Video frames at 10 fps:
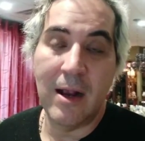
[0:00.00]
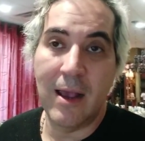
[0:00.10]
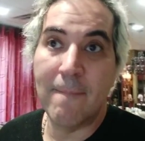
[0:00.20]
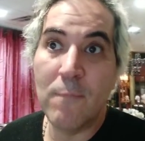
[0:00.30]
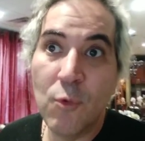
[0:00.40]

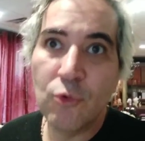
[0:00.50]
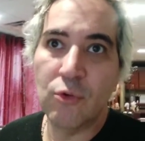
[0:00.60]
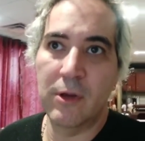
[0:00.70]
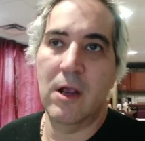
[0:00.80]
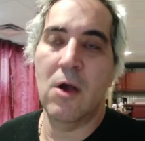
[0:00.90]
É
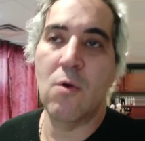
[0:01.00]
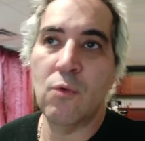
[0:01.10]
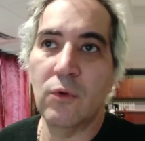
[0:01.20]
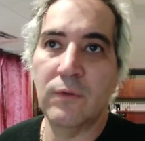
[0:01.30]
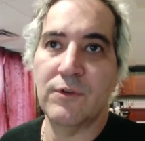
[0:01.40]
muito legal
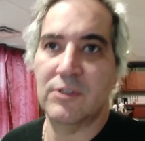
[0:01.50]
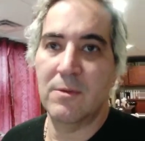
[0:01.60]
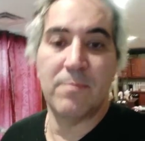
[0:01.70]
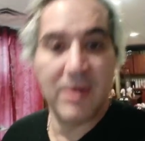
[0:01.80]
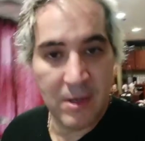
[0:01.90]
quando você
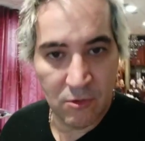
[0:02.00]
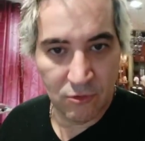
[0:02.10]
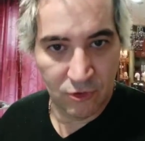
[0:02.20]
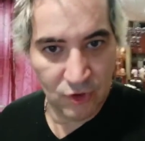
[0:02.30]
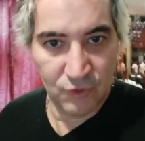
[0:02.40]
brinca com
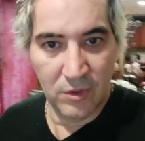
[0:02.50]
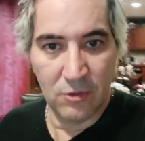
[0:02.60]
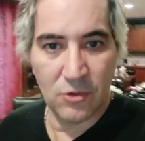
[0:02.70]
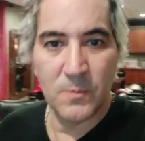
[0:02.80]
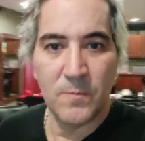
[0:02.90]
seus
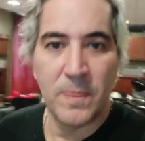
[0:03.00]
filhos